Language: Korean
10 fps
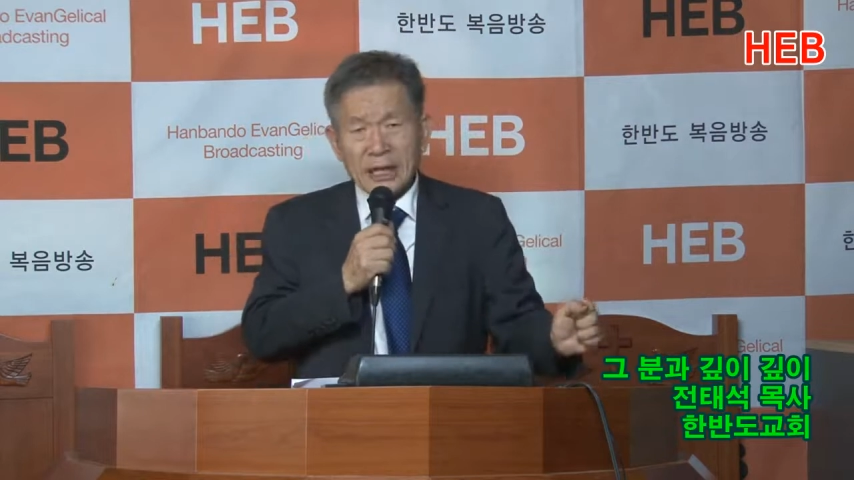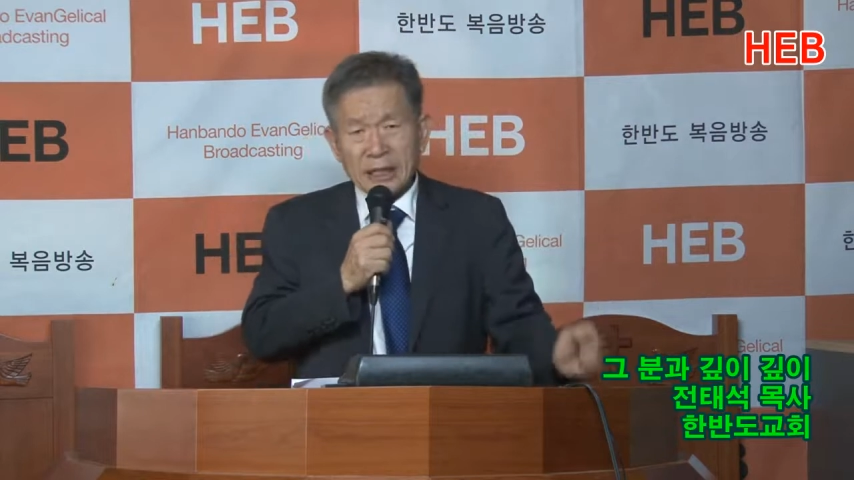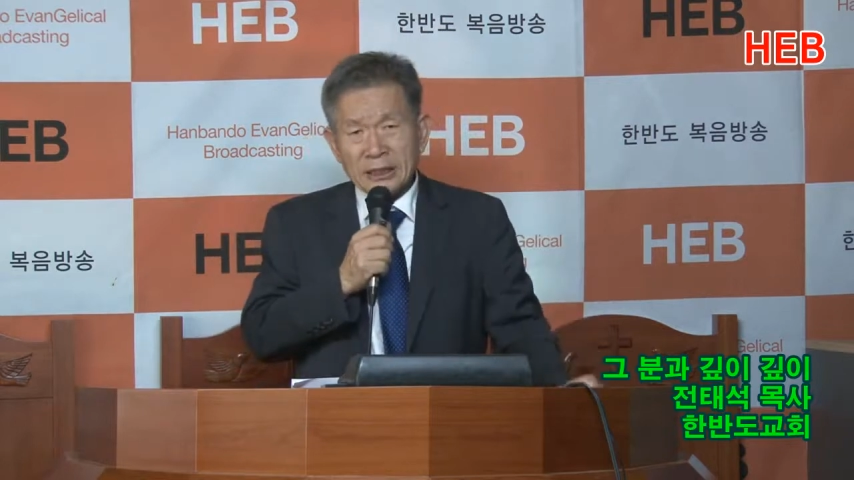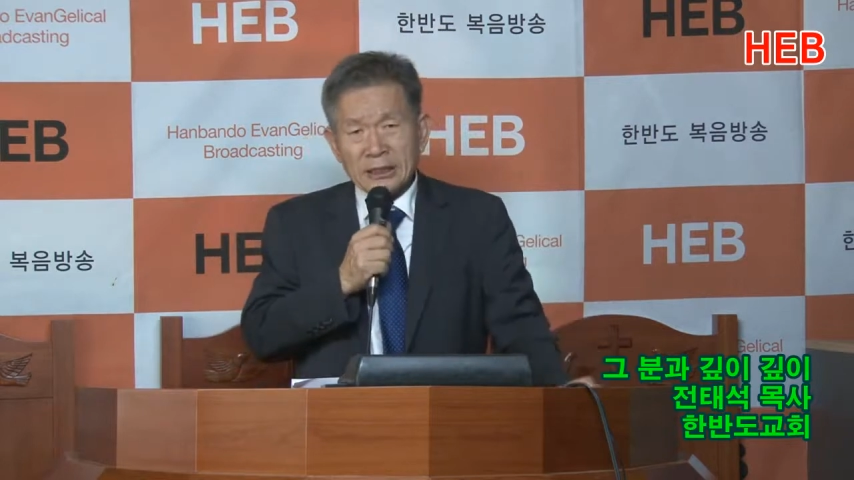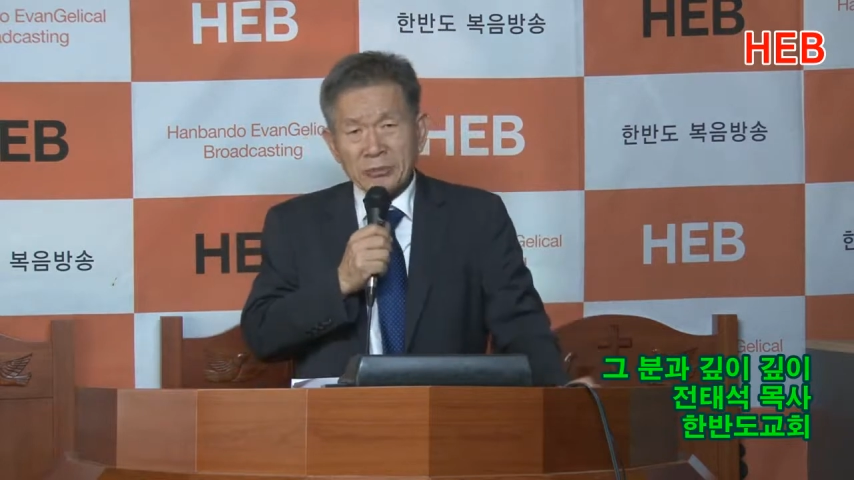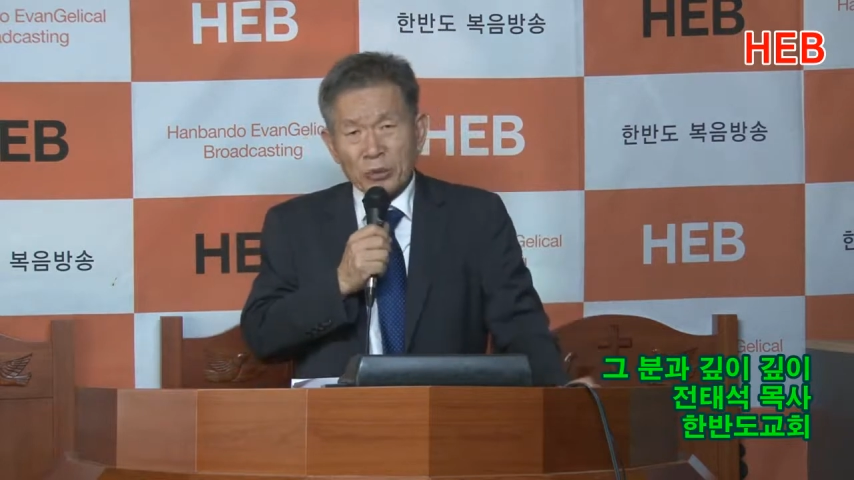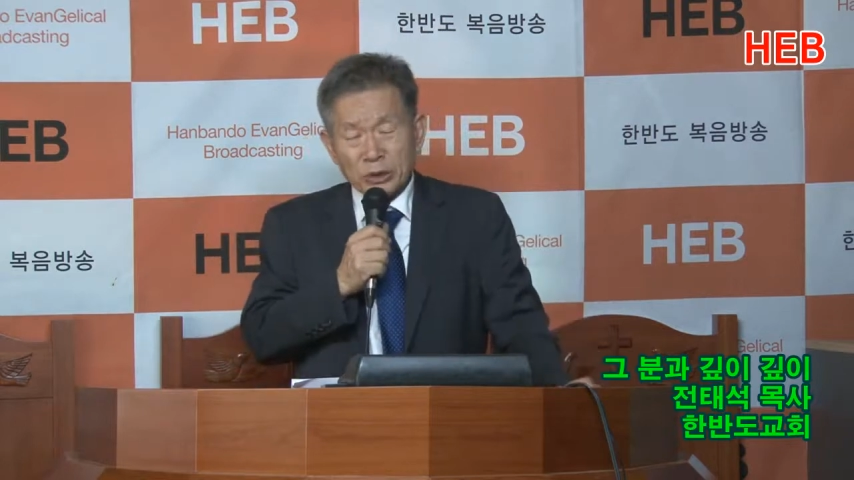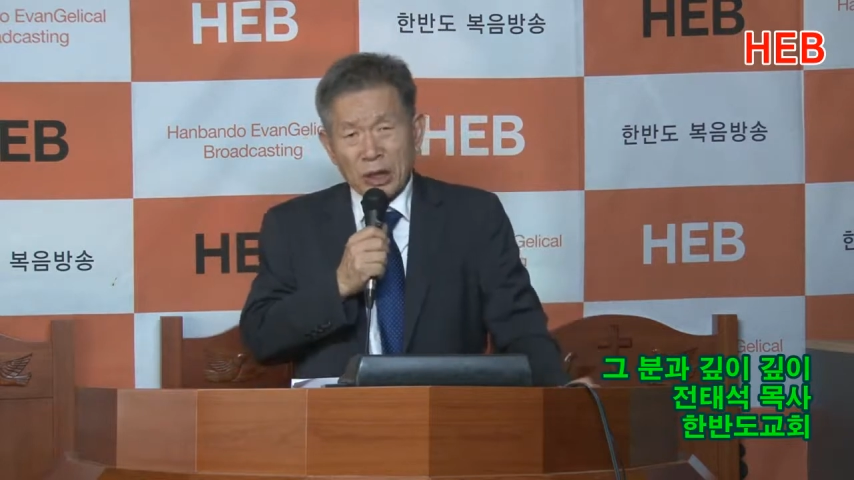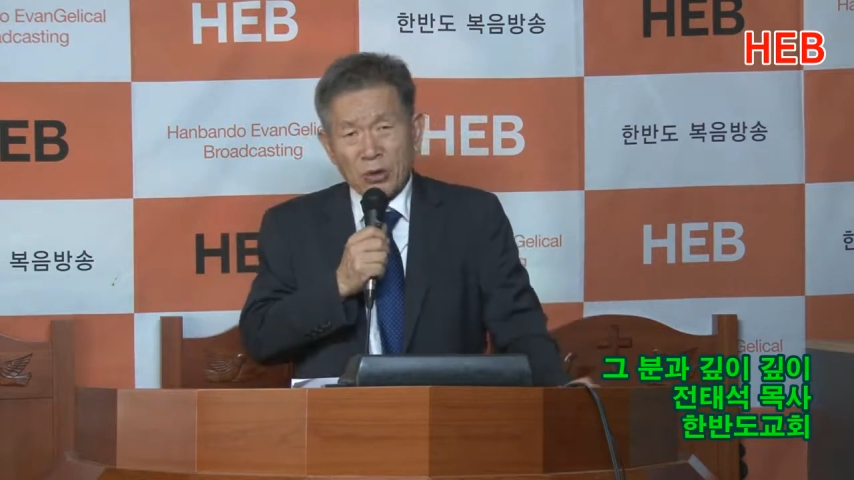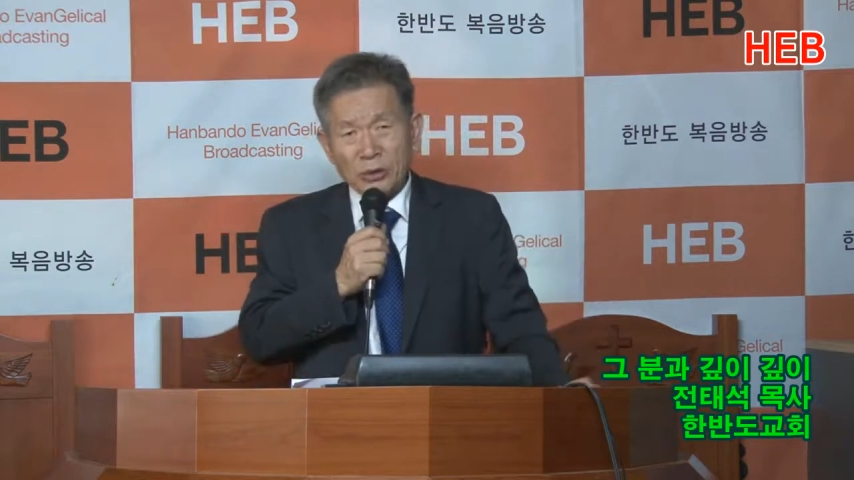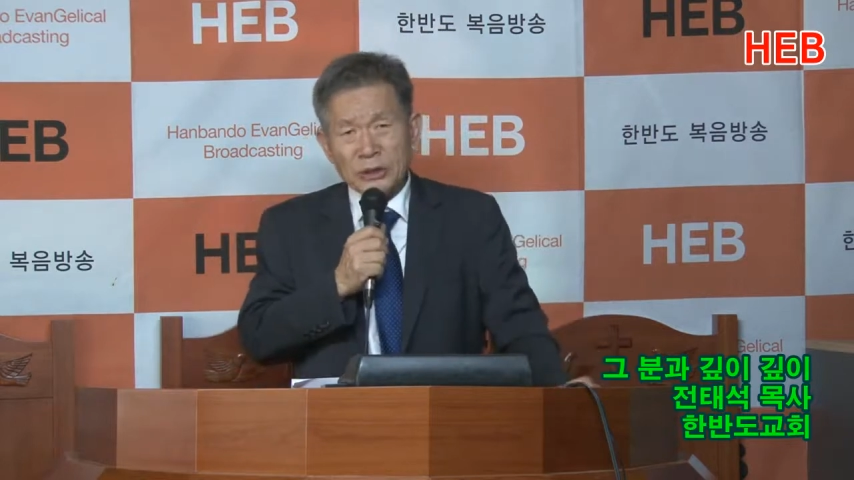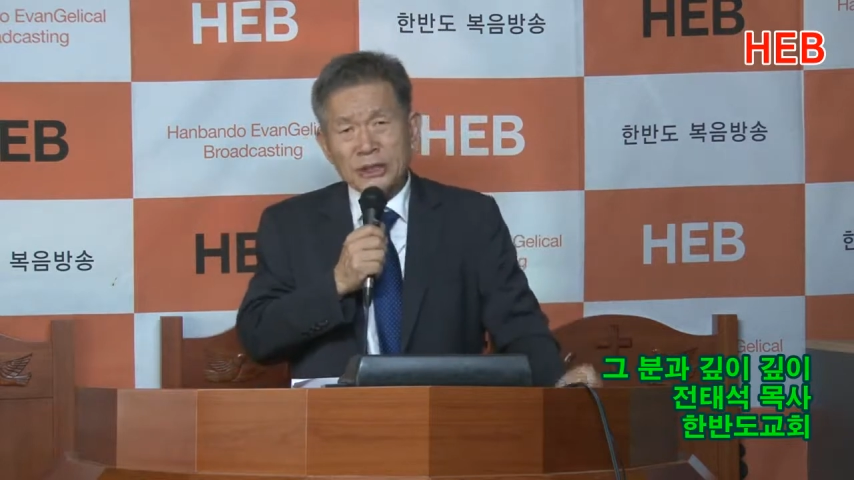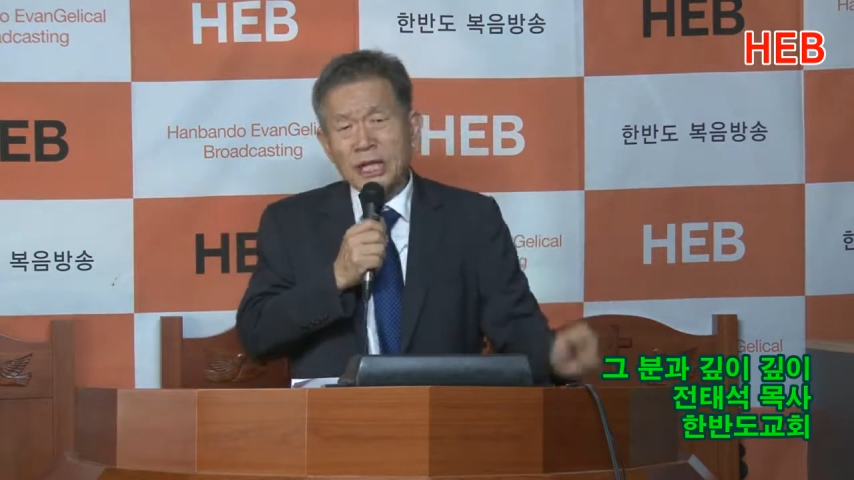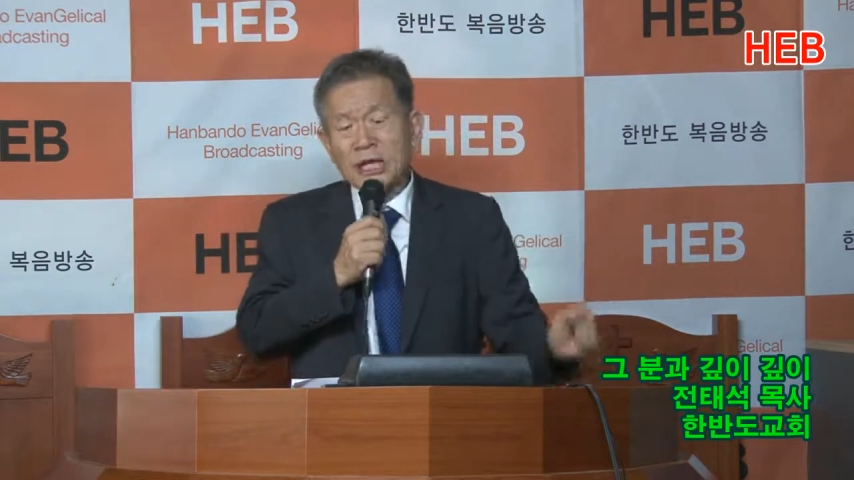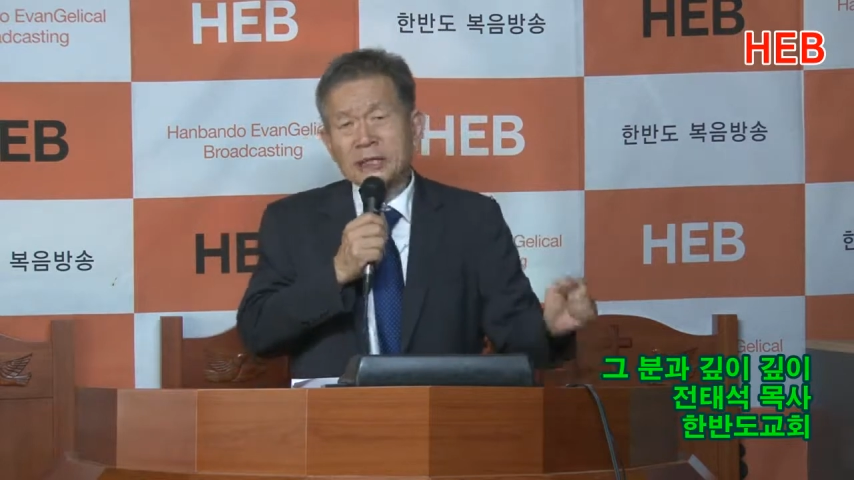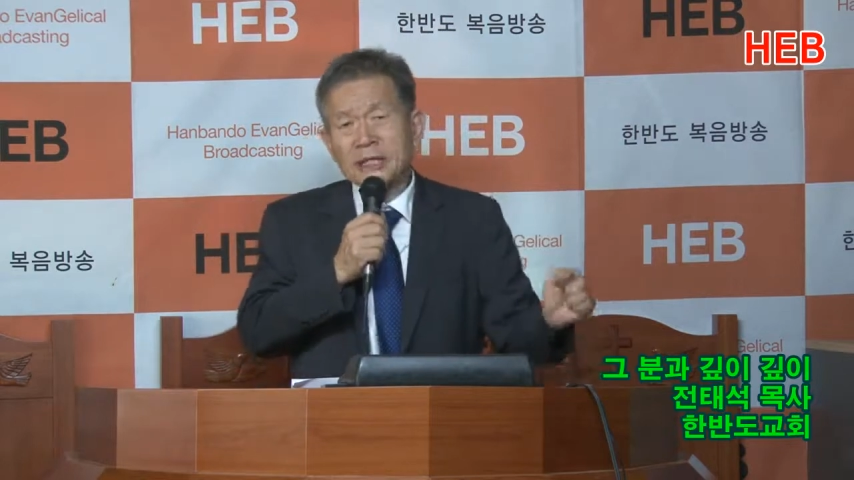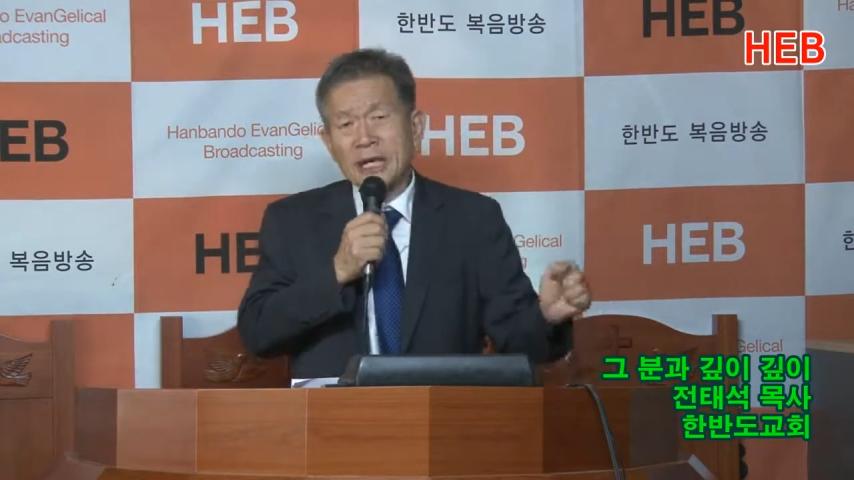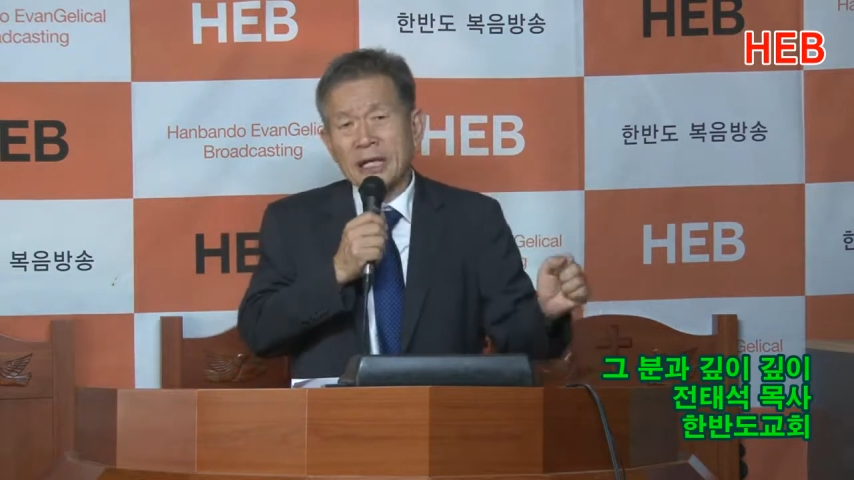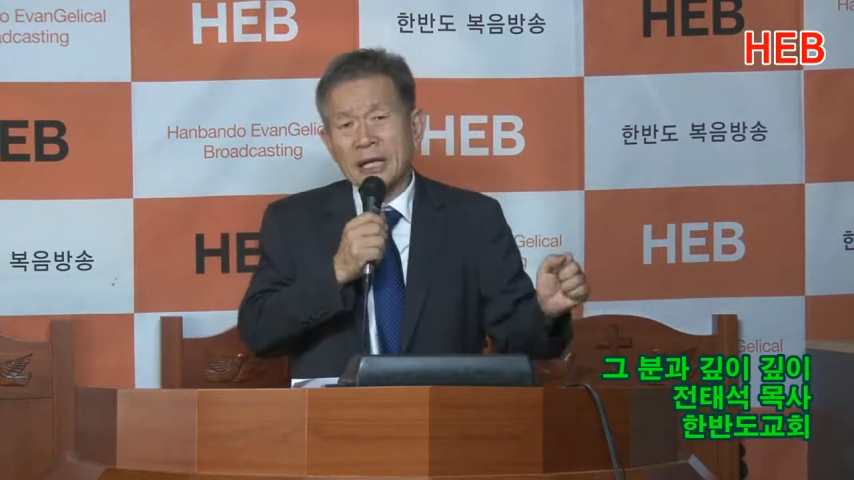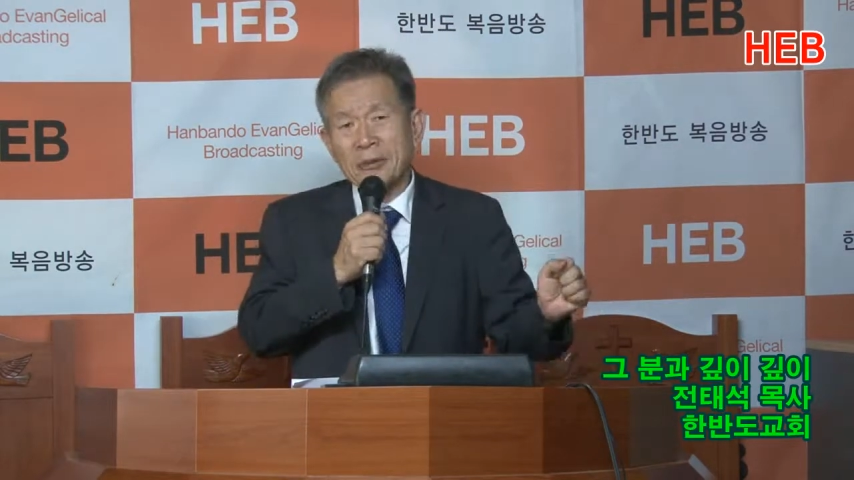가지지 못하고
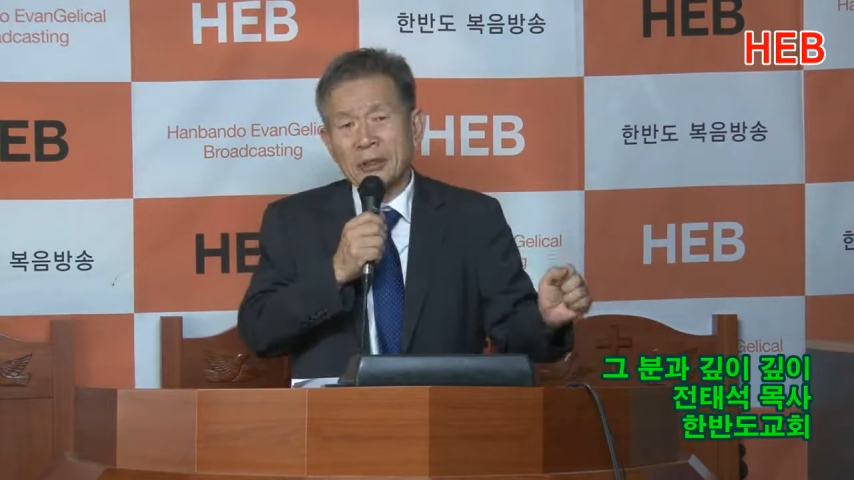신앙생활을